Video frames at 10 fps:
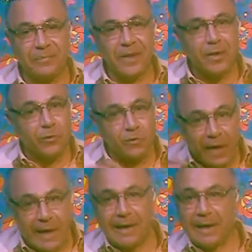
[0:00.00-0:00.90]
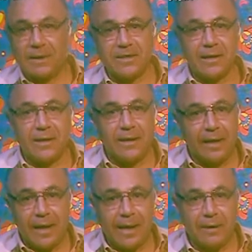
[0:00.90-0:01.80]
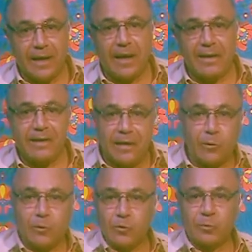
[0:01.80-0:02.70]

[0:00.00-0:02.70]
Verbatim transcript: فغانا مثلا اللاعب الغاني يرقص